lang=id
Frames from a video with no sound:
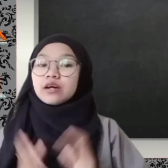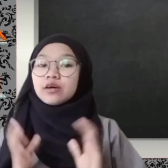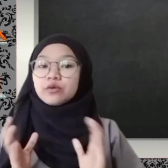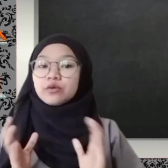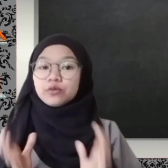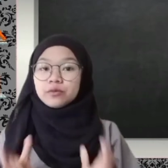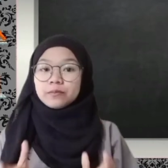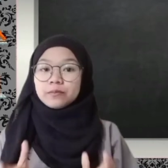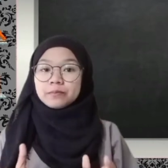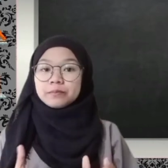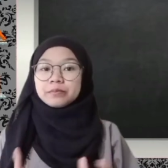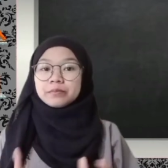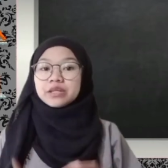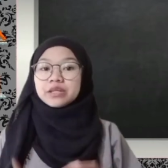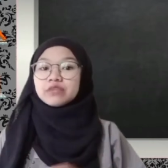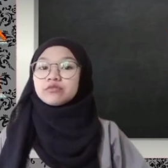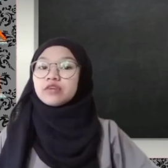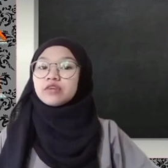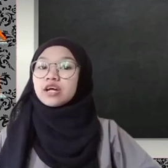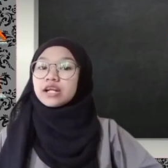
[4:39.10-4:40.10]
Um
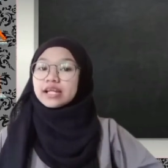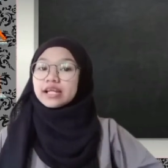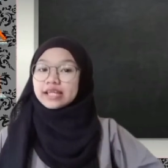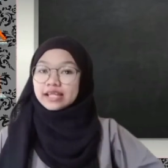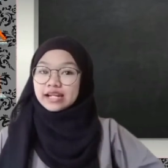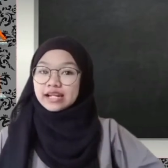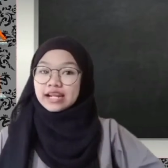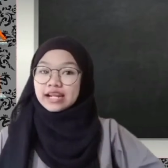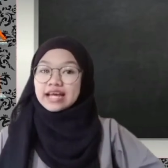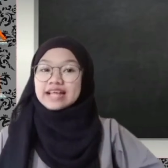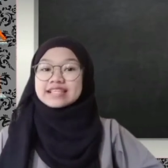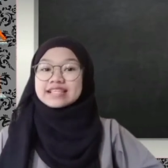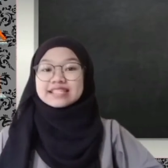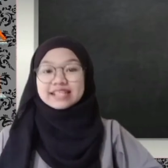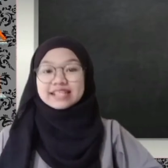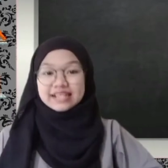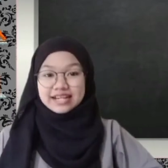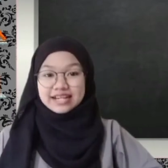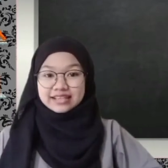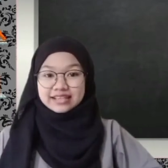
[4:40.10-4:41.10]
bitorhil
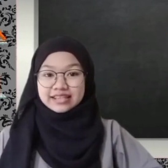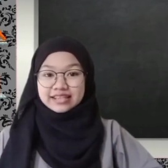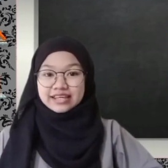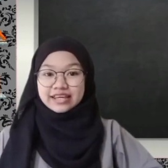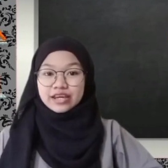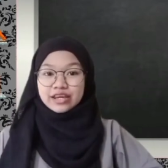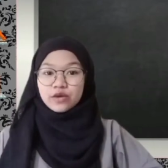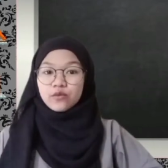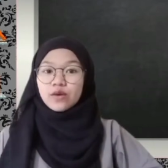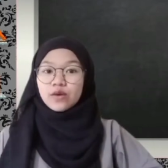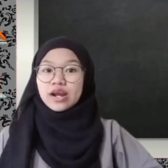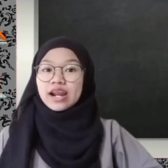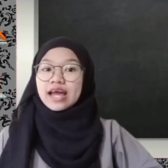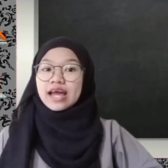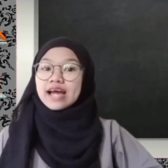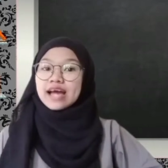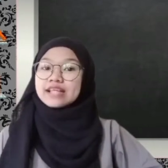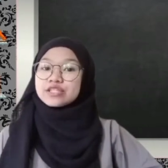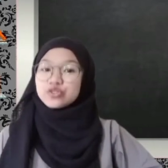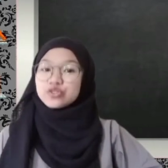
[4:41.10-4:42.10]
asilati wal
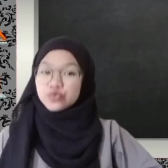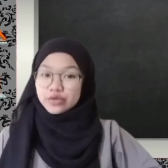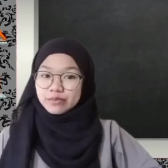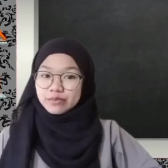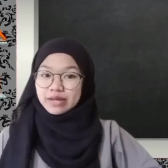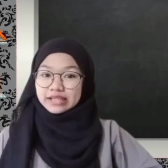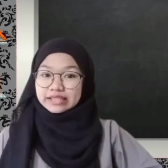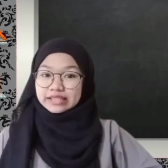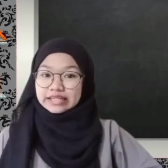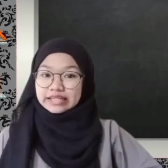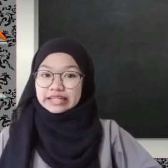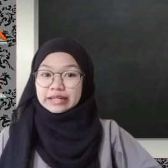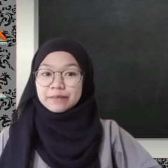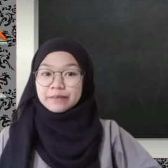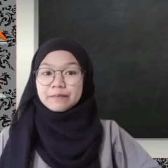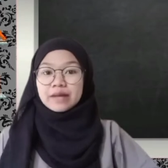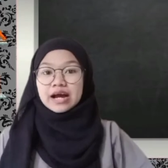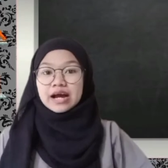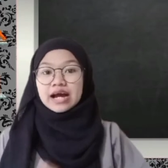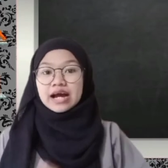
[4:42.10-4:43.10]
ajwibati
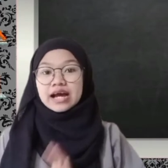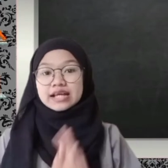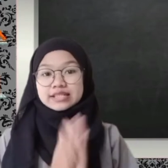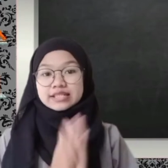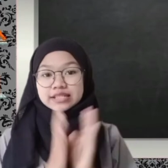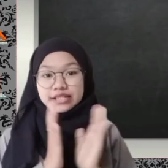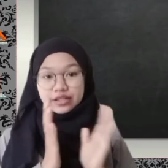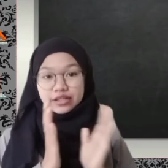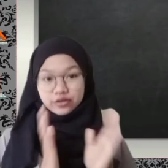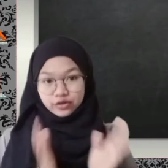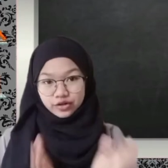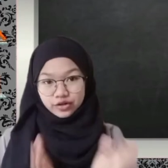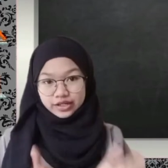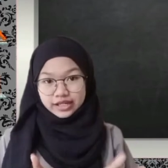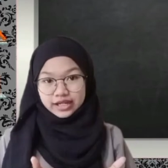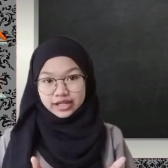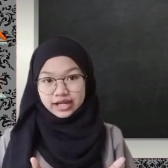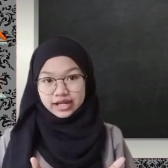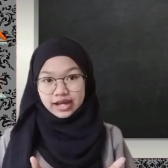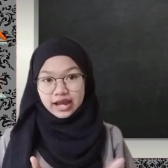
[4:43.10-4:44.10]
ma asdiko
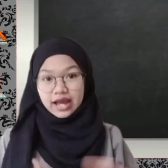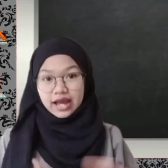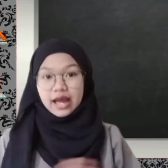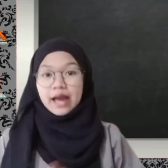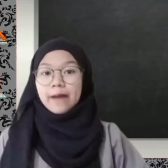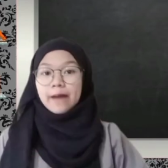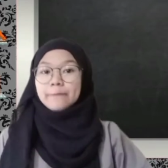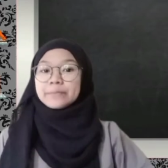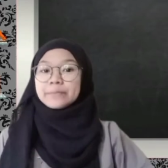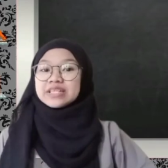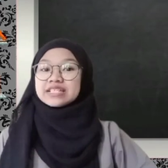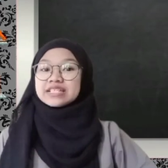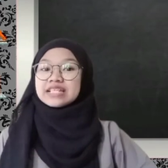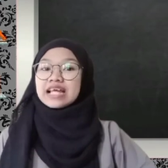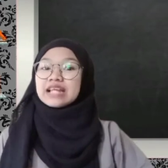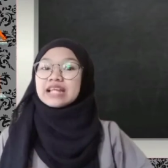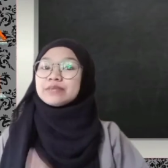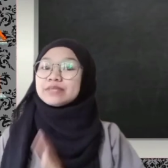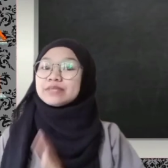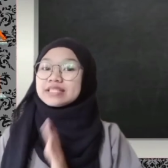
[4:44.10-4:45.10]
ika
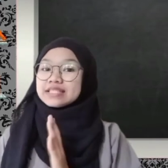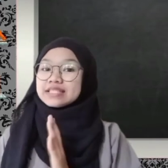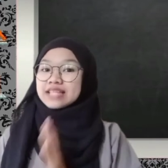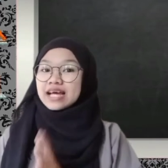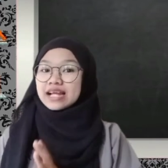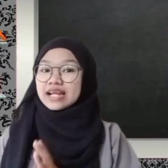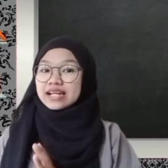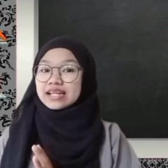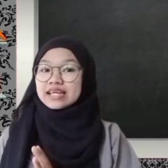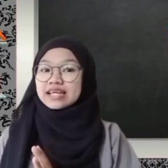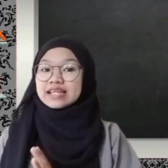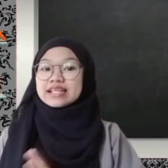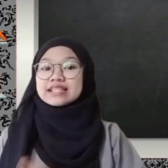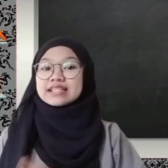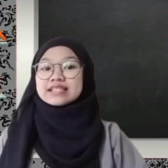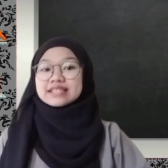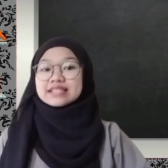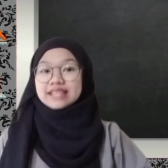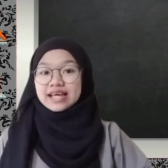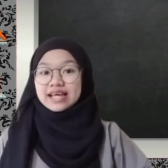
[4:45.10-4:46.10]
mislal misali
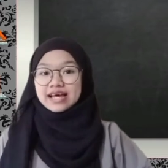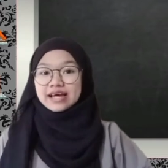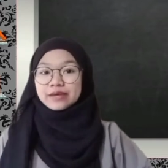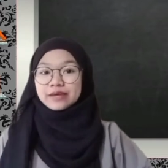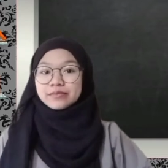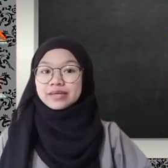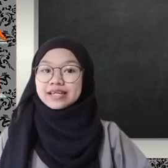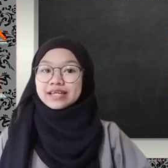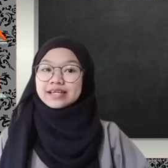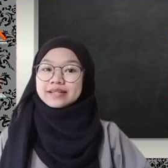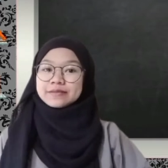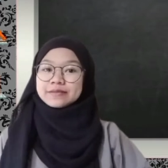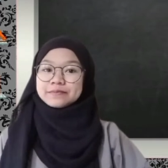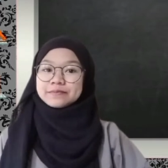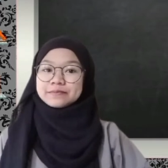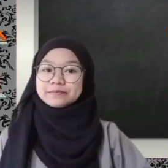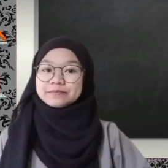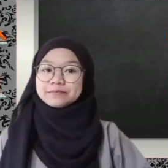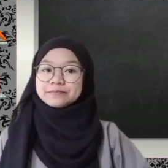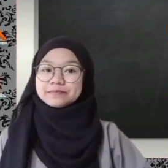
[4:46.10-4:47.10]
sabik
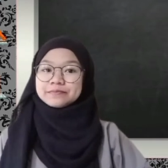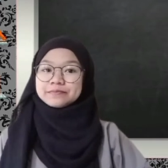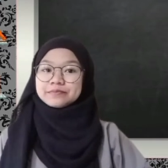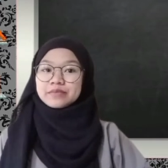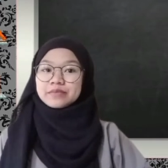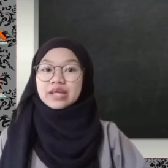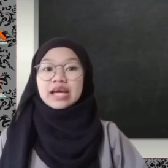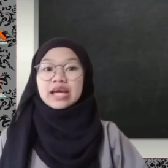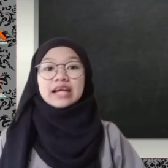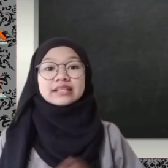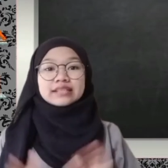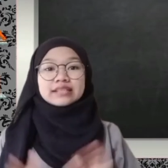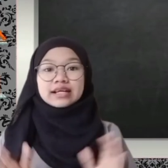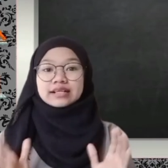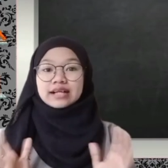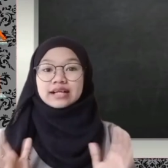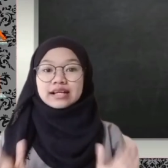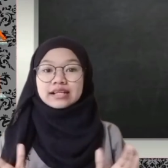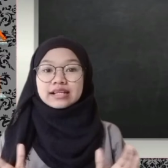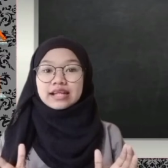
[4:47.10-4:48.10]

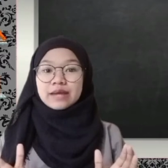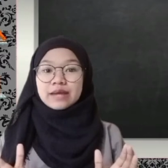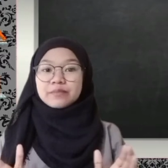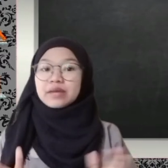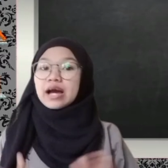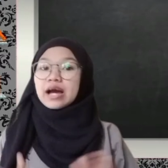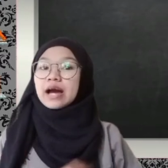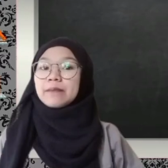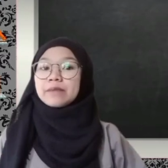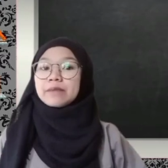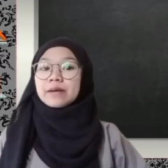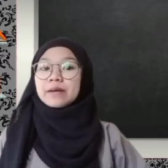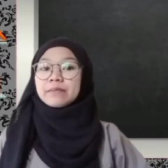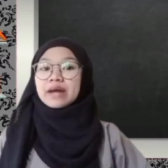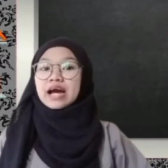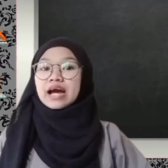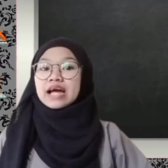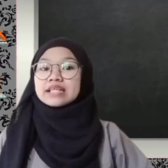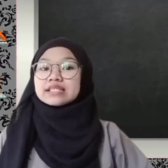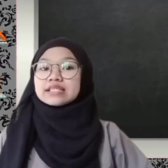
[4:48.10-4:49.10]
Takalam
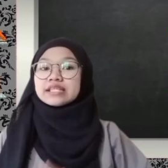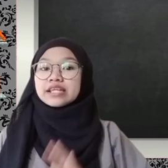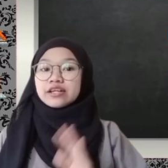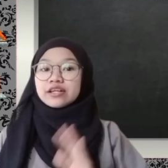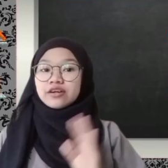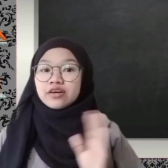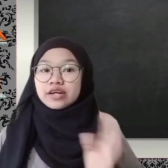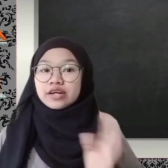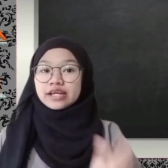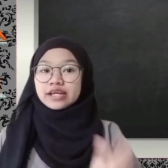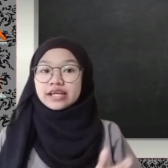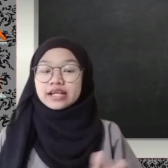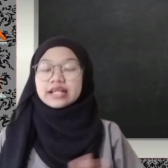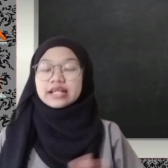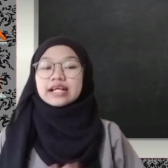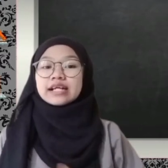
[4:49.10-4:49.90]
amama asdiko ik